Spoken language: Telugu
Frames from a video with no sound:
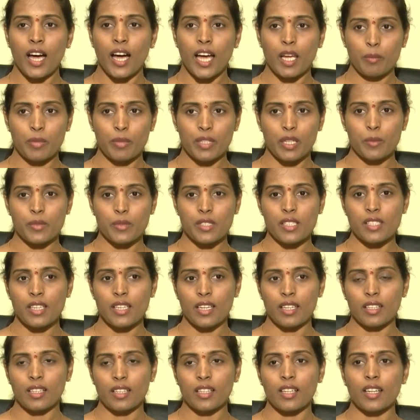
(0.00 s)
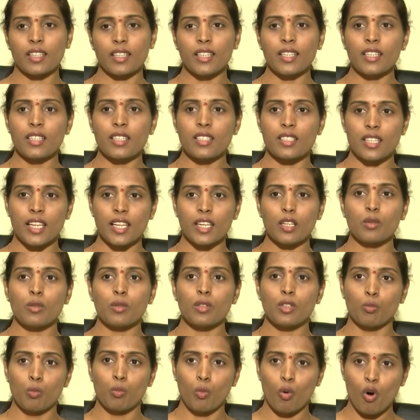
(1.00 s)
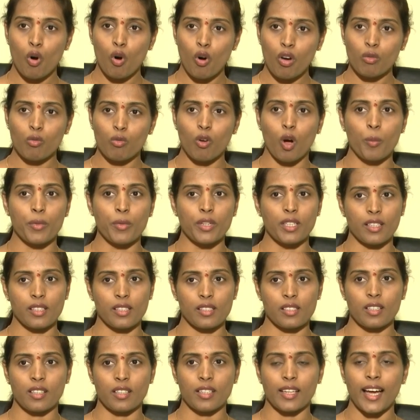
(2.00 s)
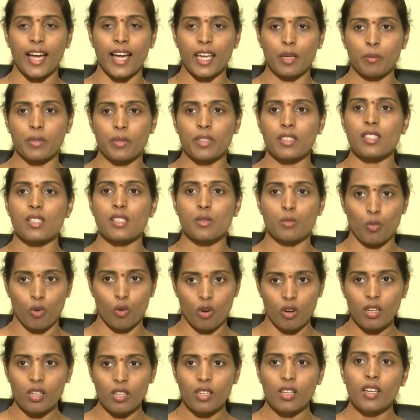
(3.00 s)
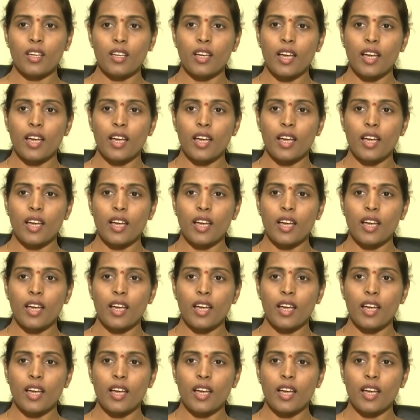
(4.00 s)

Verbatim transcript: హైపర్ఎంసిస్ అనగానే ఇట్ ఈస్ లైక్ మోర్ వామిటింగ్స్ అంటే హైపర్ ఇస్ మోర్